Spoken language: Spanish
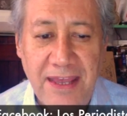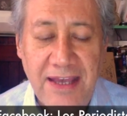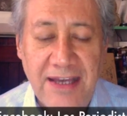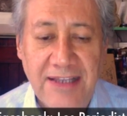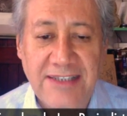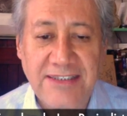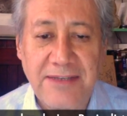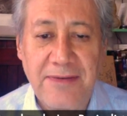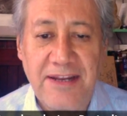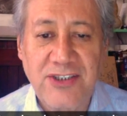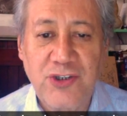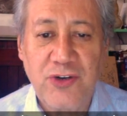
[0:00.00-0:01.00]
Las
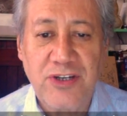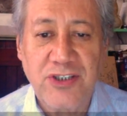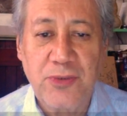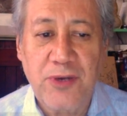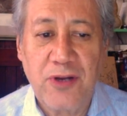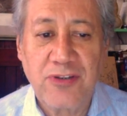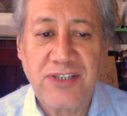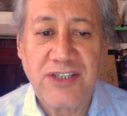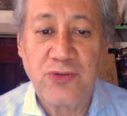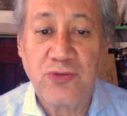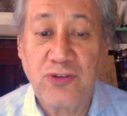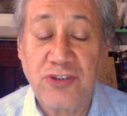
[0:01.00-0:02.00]
revelaciones sobre los
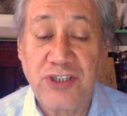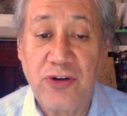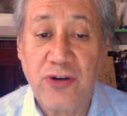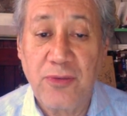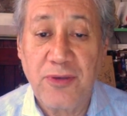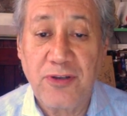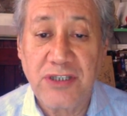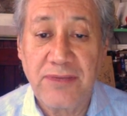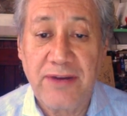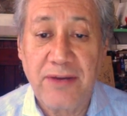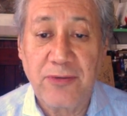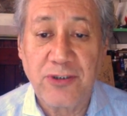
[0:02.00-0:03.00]
asuntos económicos de
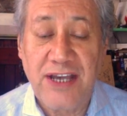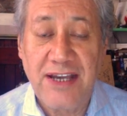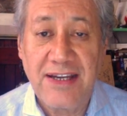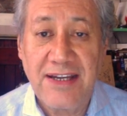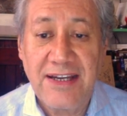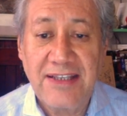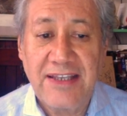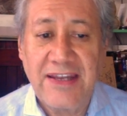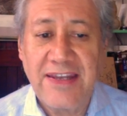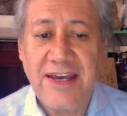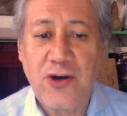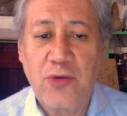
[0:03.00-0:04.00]
Barbosa
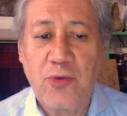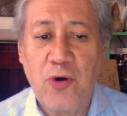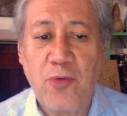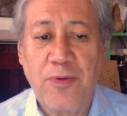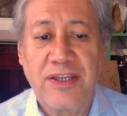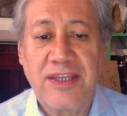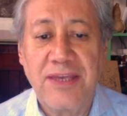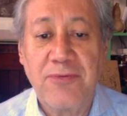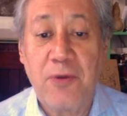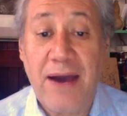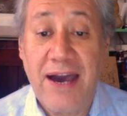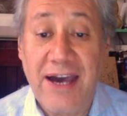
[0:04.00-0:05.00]
tenían como objetivo
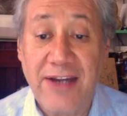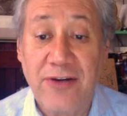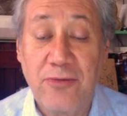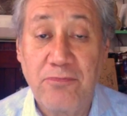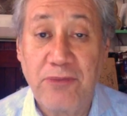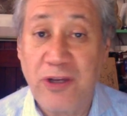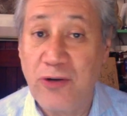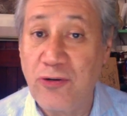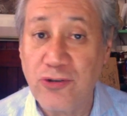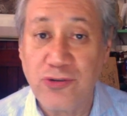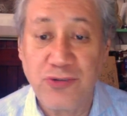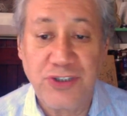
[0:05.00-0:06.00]
bajarlo, pero no
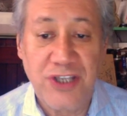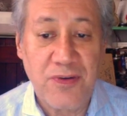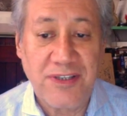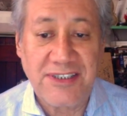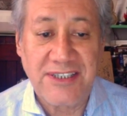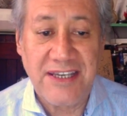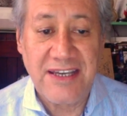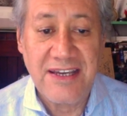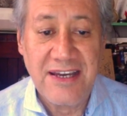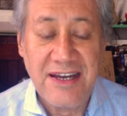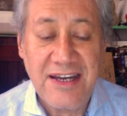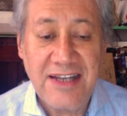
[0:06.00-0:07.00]
sucedió así.
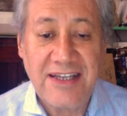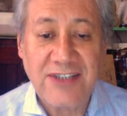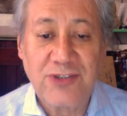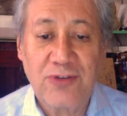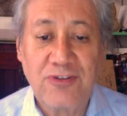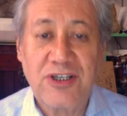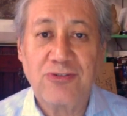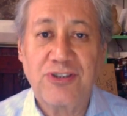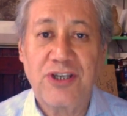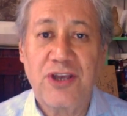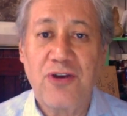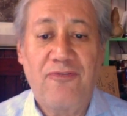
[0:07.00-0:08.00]
Tan solo se
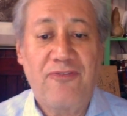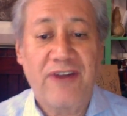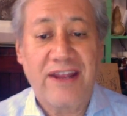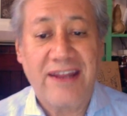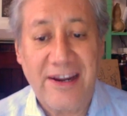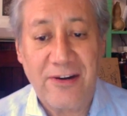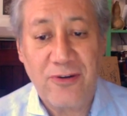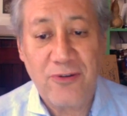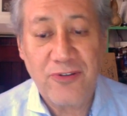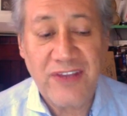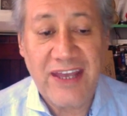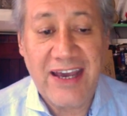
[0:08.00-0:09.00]
consiguió frenarlo,
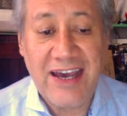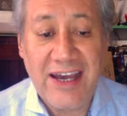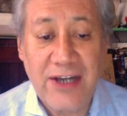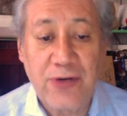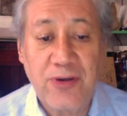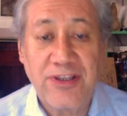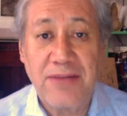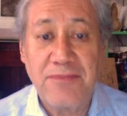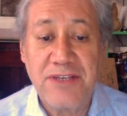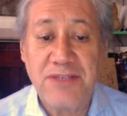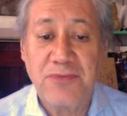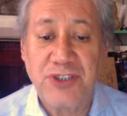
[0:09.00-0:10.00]
dejarlo en el
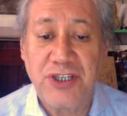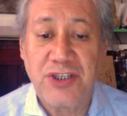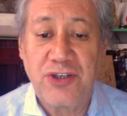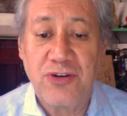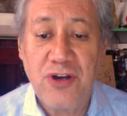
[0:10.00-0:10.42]
mismo sitio,